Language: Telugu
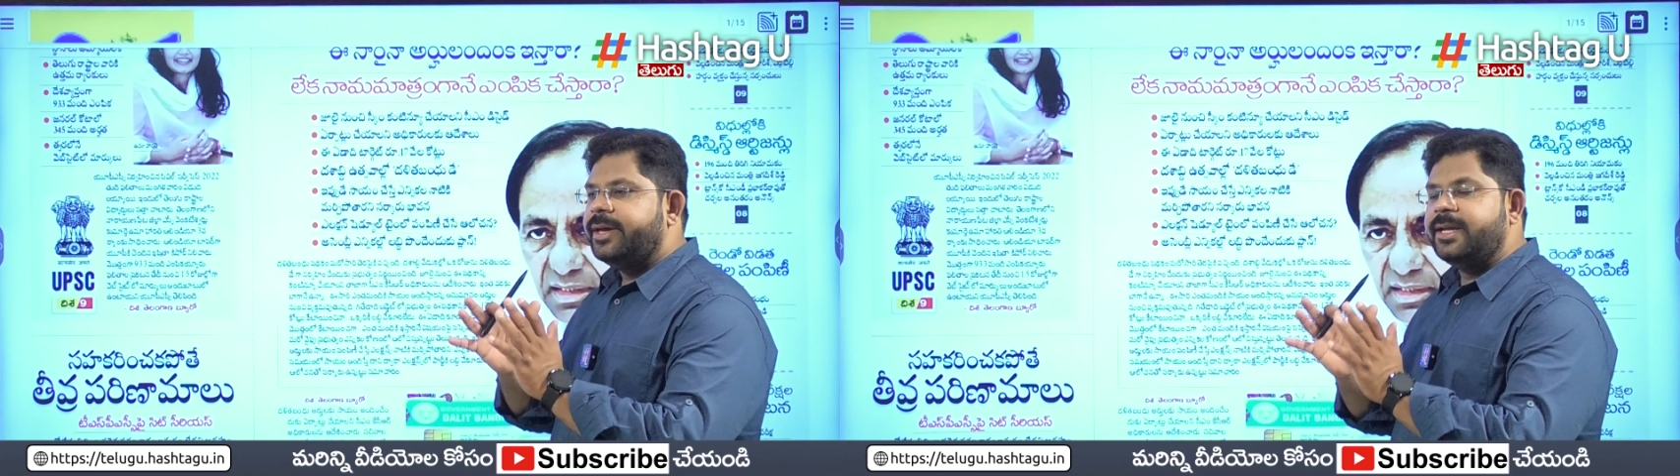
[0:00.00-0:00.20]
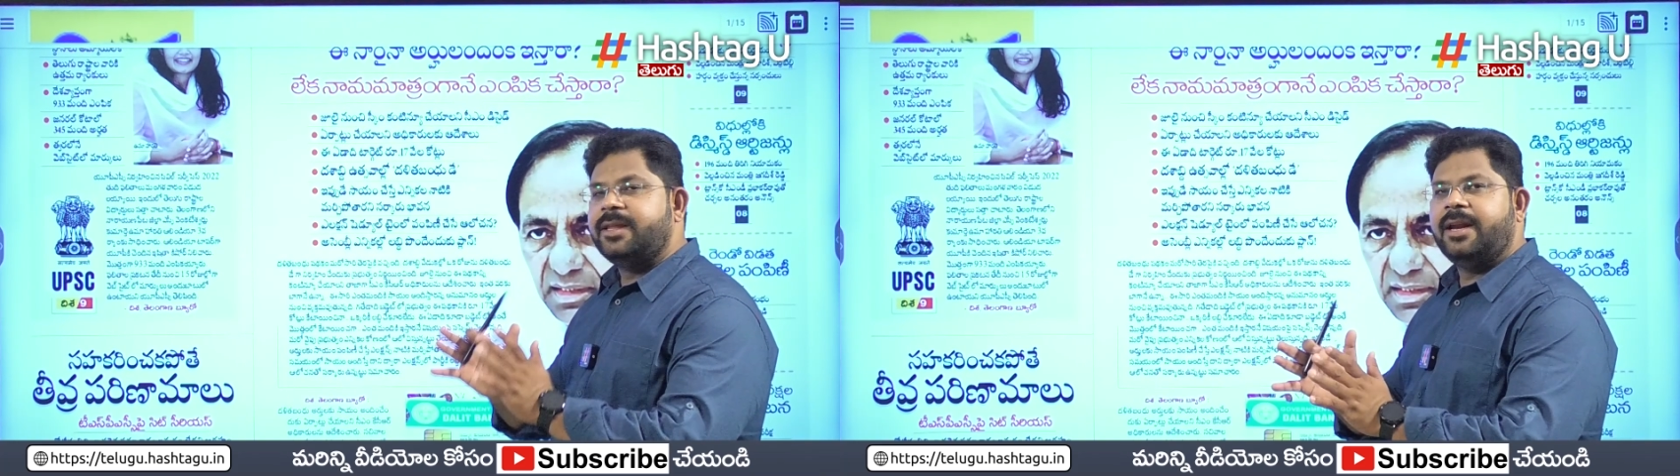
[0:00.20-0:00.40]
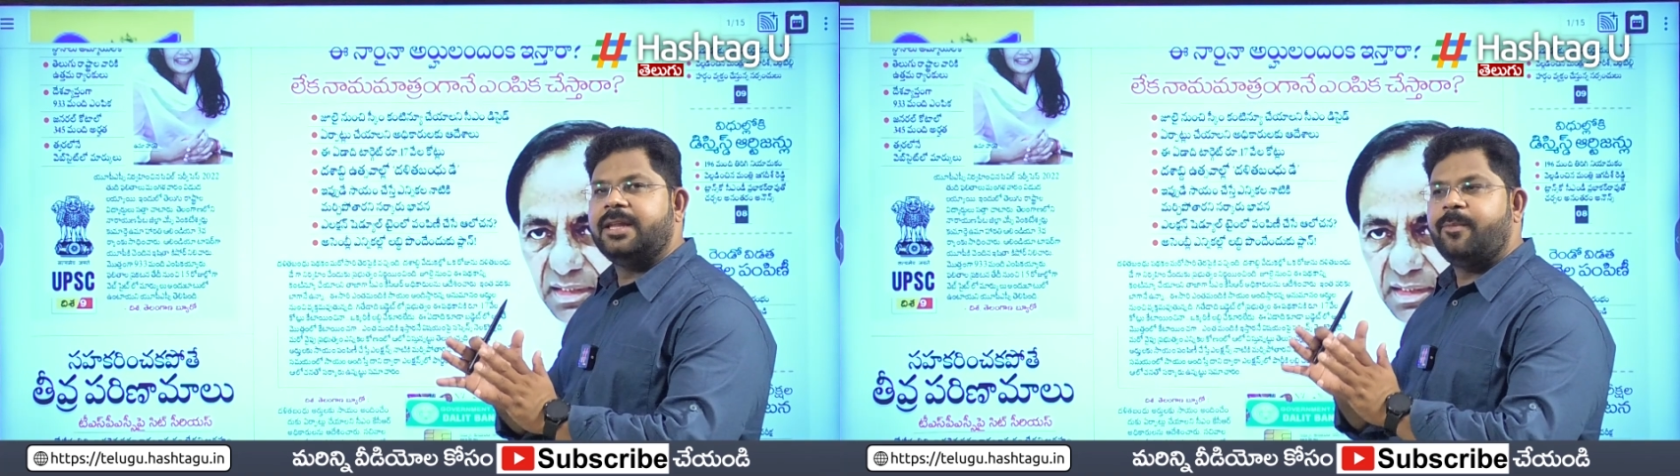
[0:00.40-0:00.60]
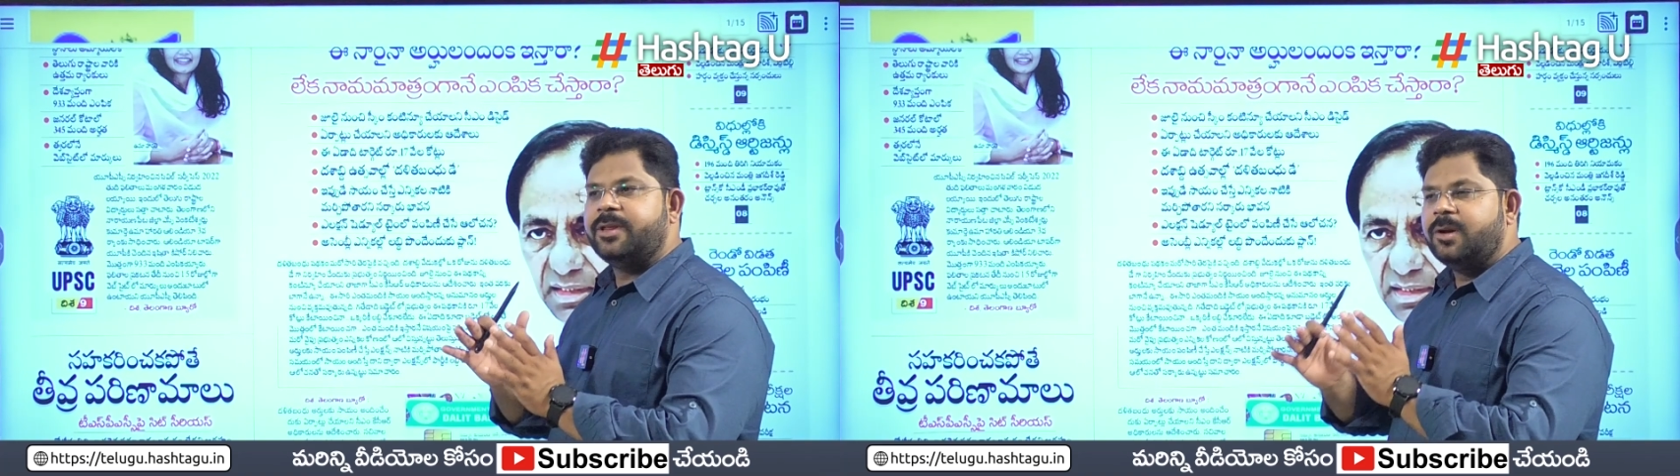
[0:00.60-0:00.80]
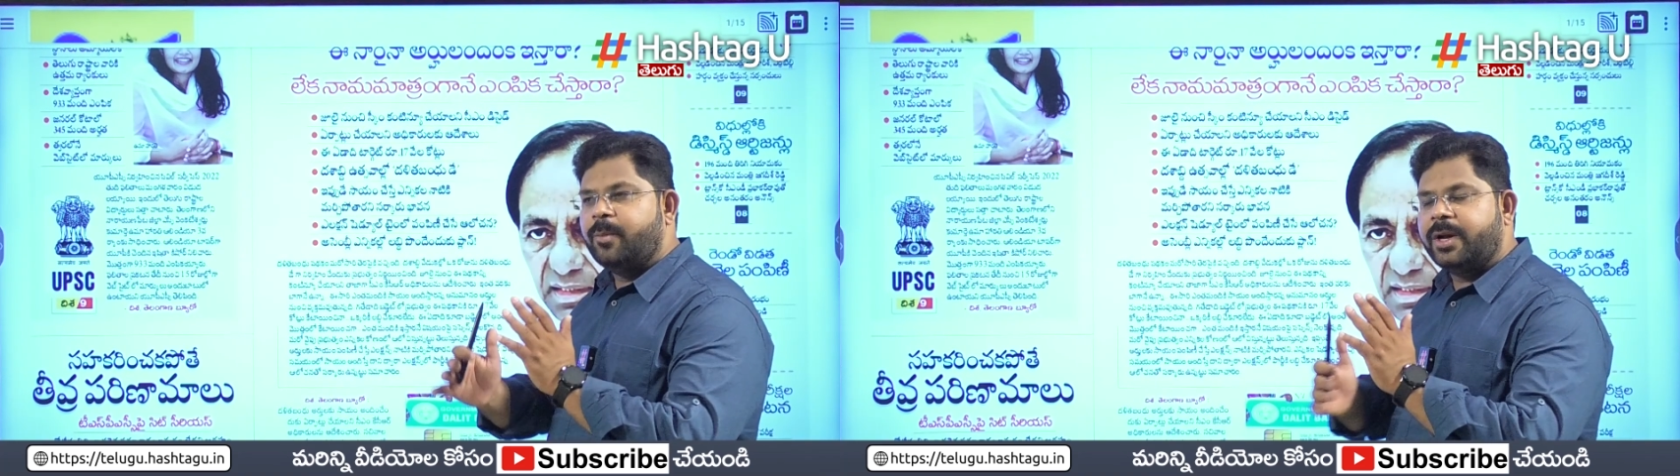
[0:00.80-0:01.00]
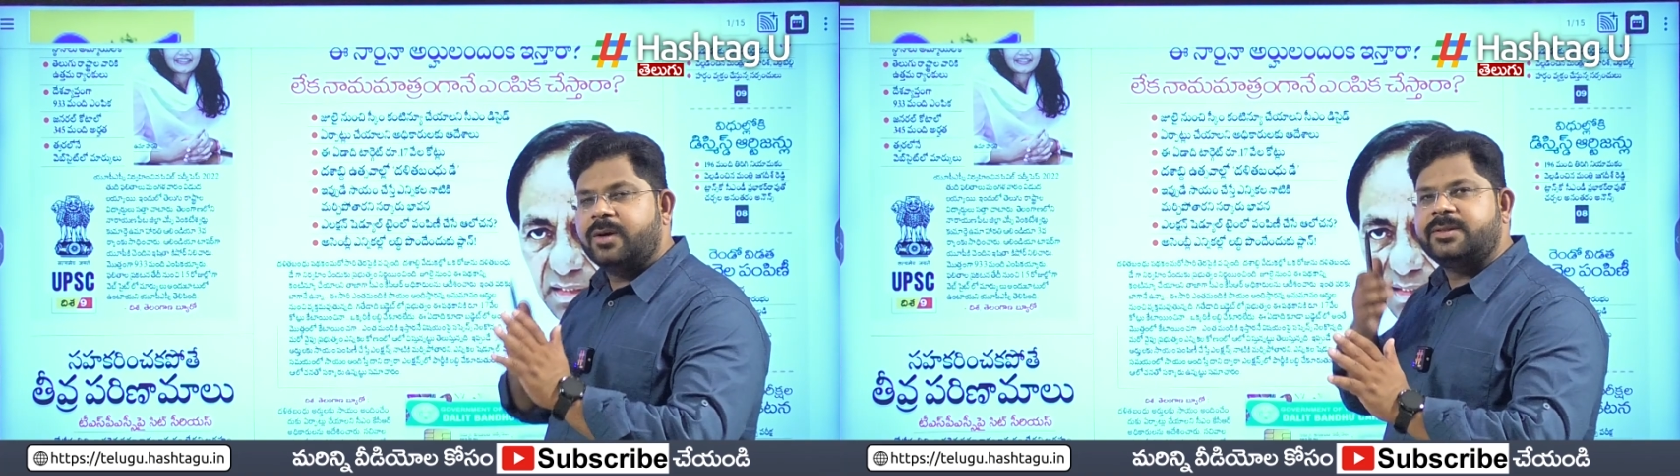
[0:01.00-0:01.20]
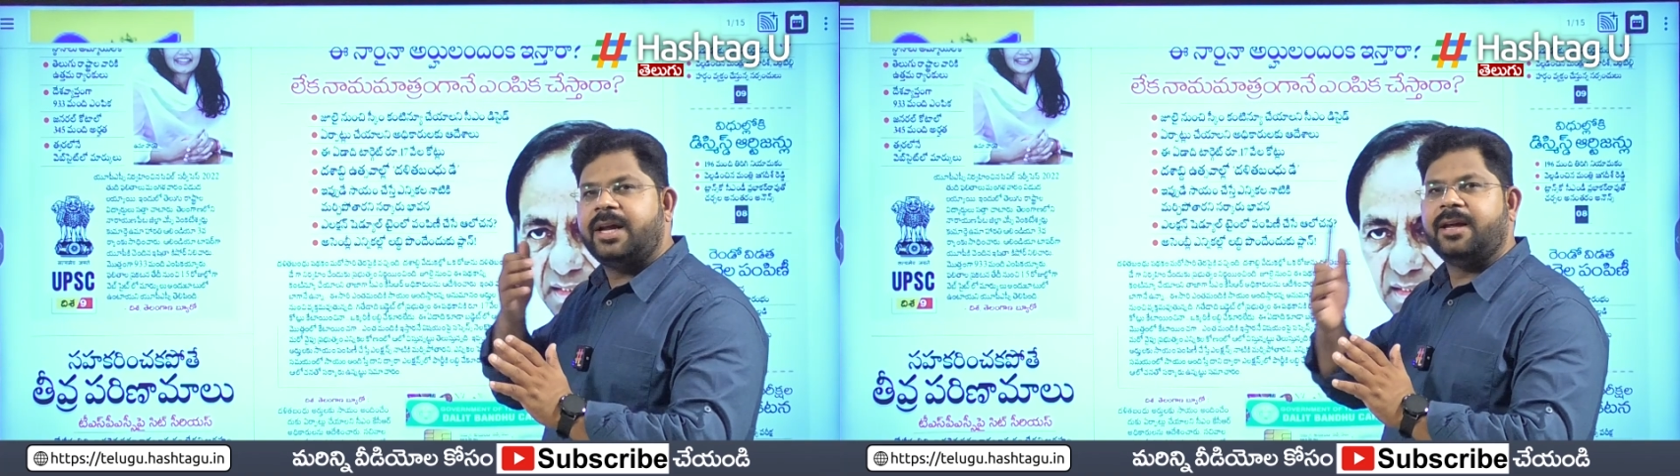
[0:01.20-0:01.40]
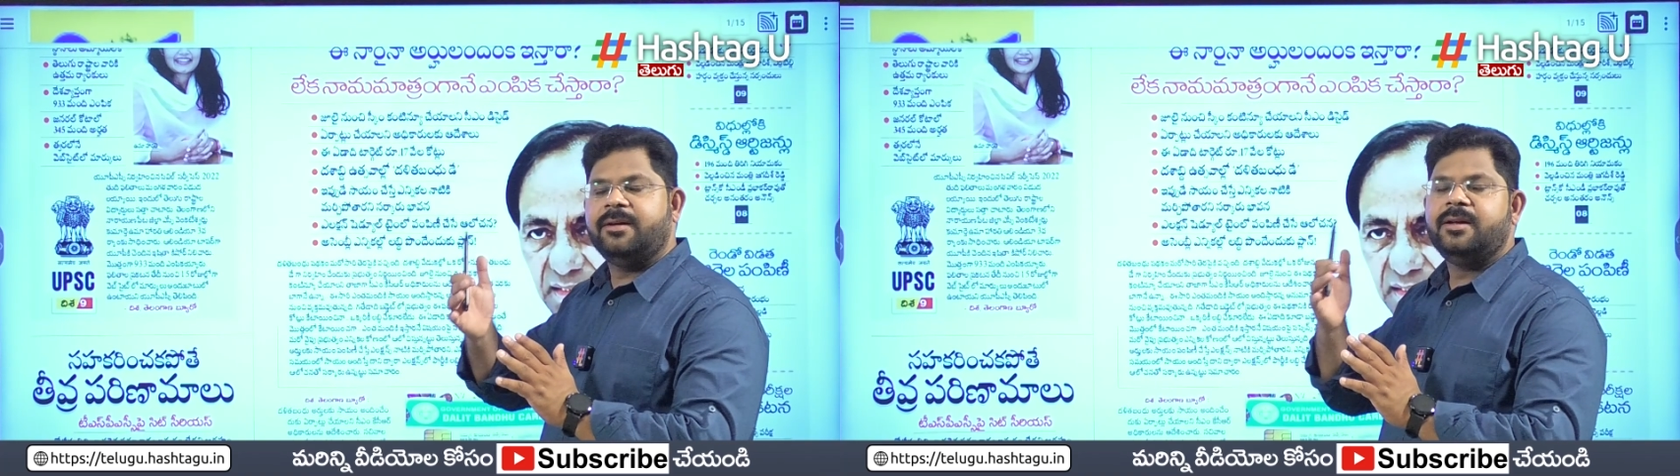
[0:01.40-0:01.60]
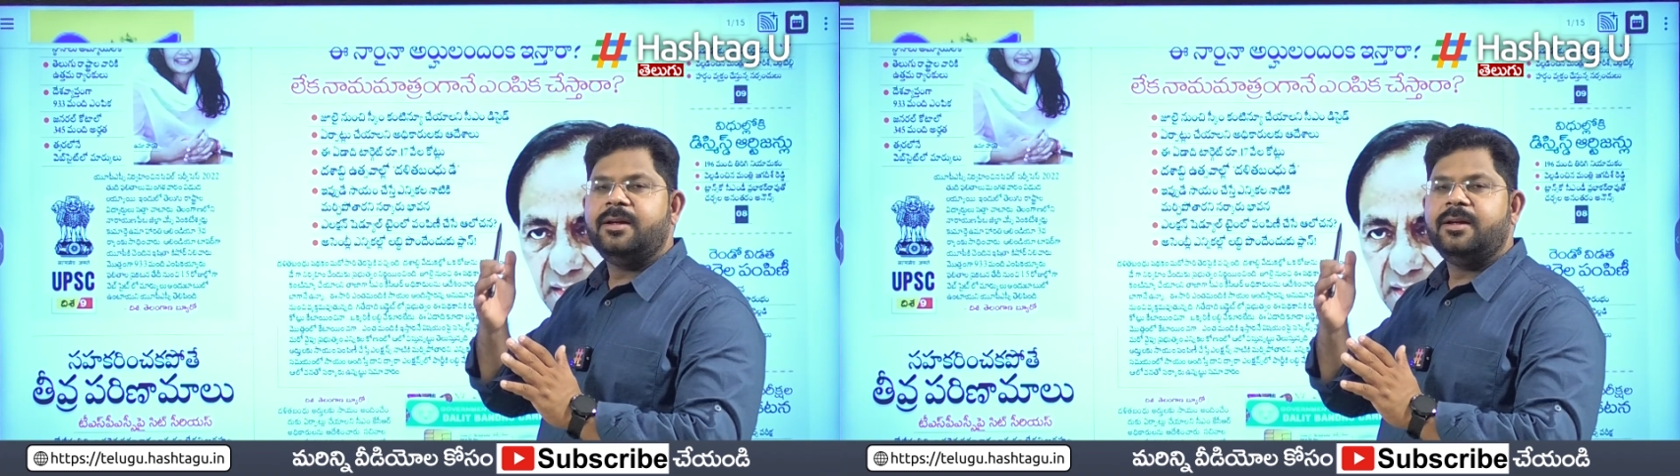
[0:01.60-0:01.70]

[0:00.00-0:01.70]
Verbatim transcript: ఈ దళిత బంధును మరోసారి